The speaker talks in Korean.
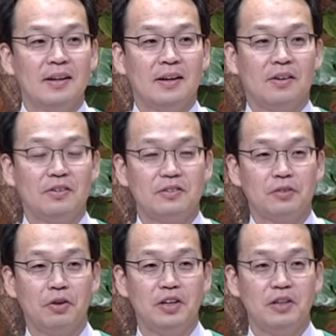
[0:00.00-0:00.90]
어,
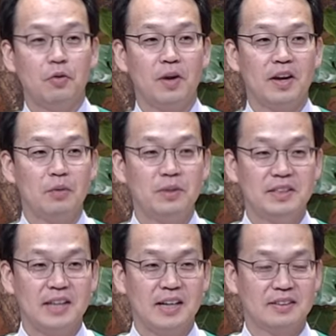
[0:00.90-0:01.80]
저희 교회가
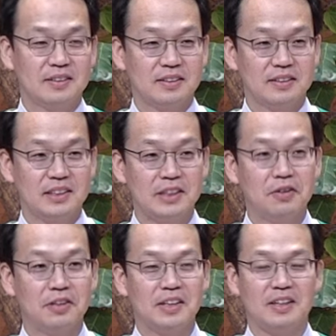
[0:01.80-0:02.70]
위치한 그
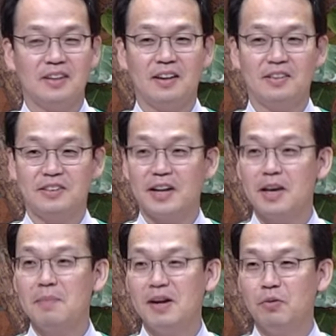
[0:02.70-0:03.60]
지역이
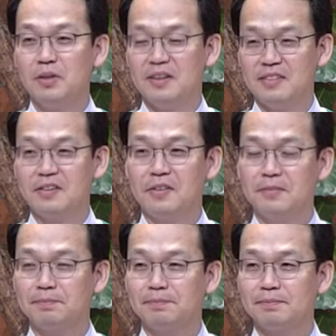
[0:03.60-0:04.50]
재개발로 인해서